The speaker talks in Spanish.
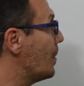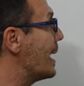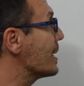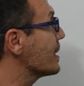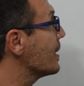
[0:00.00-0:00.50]

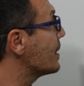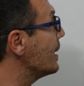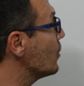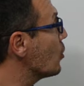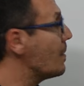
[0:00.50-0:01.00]
más
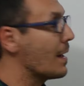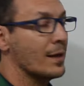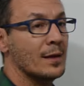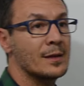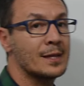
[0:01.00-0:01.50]

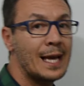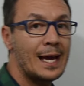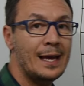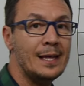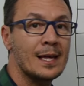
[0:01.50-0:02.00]

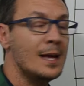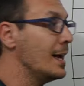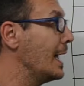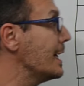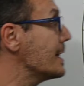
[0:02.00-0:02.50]
0,6
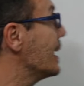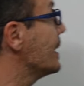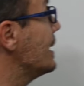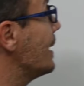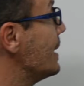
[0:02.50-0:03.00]
es
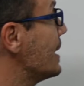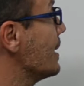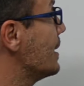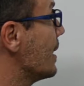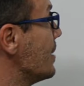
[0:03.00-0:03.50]

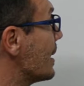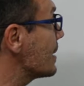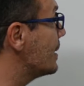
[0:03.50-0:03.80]
16 décimas.